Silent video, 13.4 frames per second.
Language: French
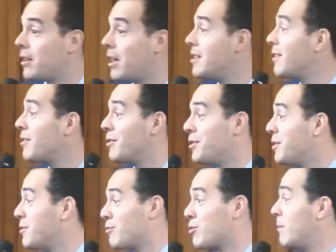D'ailleurs,
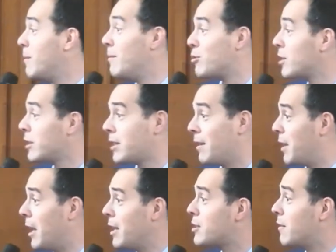ils ont jamais mangé de
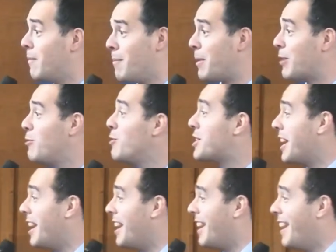caviar, ils savent même pas le goût que
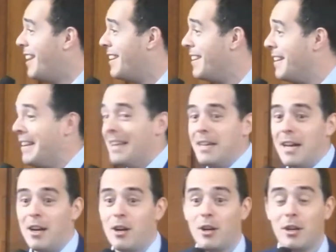ça a.
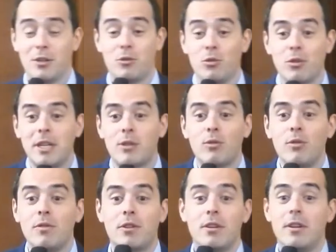Euh, donc, ils
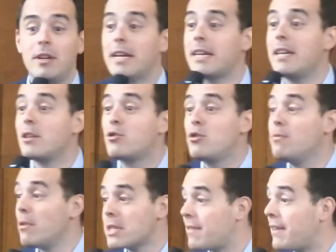trouvent que les rillettes du
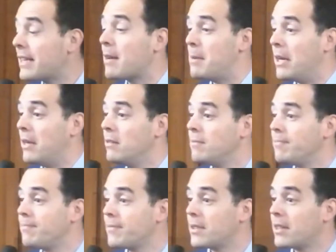Mans, ça va très bien.
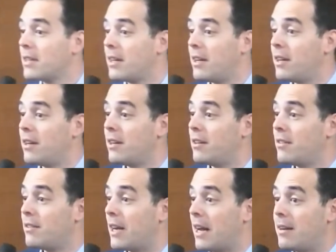
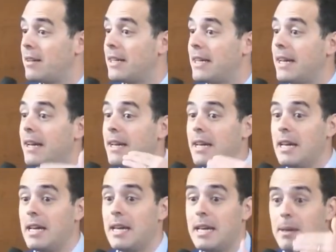voilà.
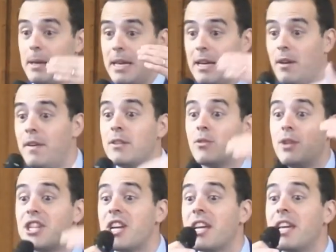Et, en fait, on
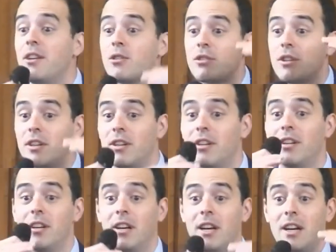a chacun
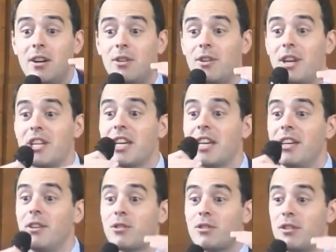notre, on a
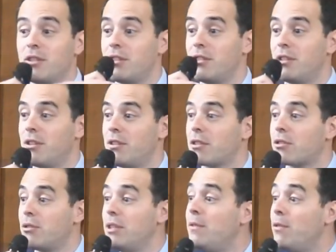chacun notre
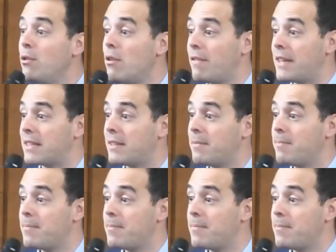notre niveau en fait.